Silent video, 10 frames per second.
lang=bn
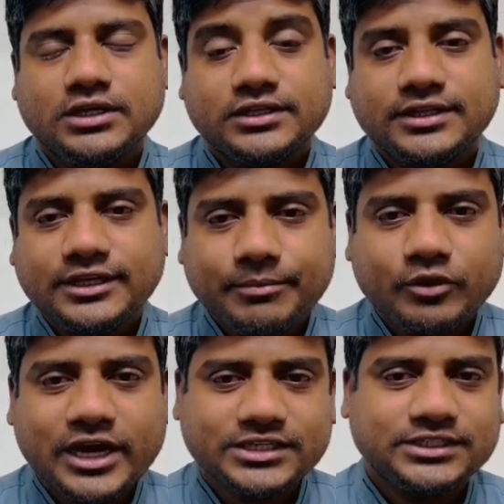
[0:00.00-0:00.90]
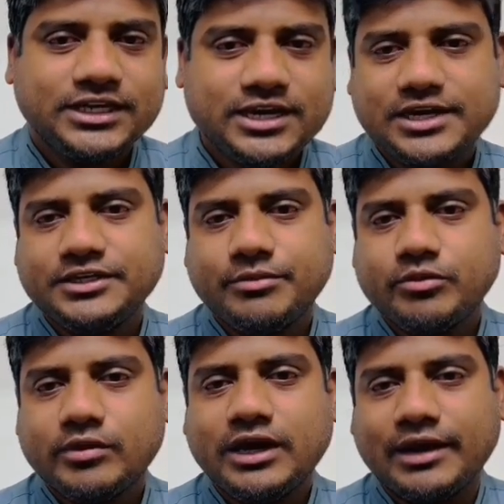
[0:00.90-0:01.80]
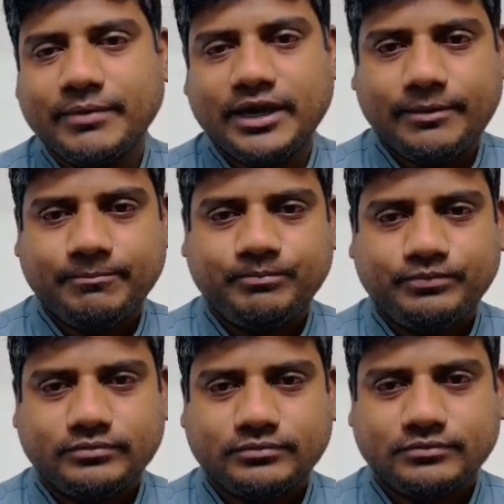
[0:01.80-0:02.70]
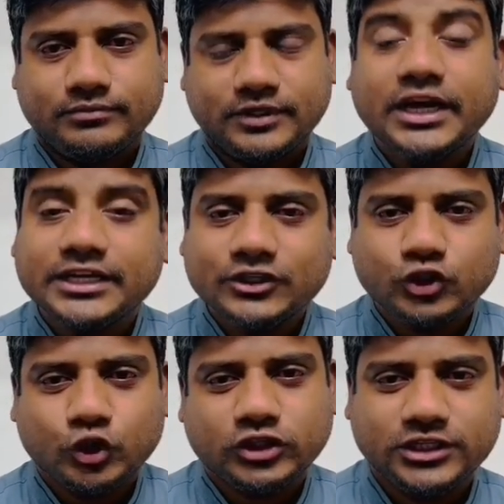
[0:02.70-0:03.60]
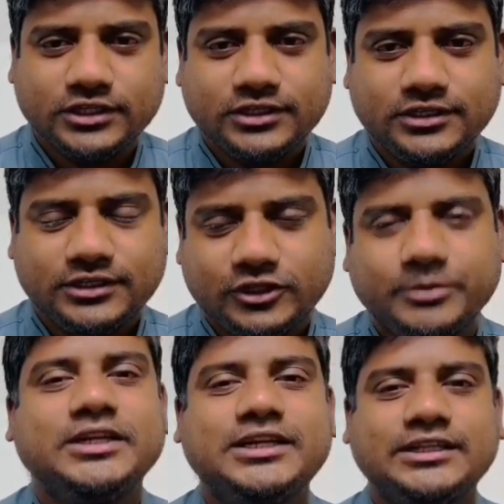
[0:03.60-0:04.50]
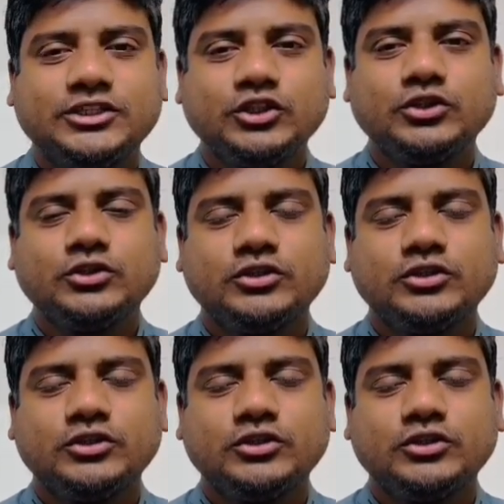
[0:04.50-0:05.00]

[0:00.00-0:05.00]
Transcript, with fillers: সিঙ্গাপুরে আসতে আর অ্যান্টি অ্যাপ্রুভাল লাগবে না এটি কিন্তু সত্যি তবে এটি কাদের জন্য